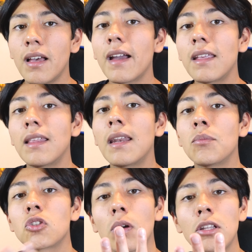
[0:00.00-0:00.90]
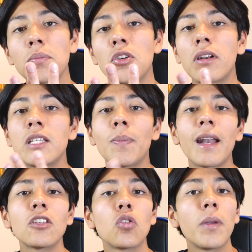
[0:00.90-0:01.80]
Aquí tenemos cuatro opciones para
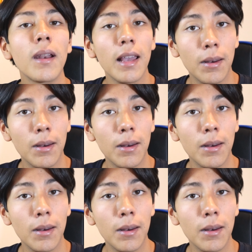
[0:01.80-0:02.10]
subir el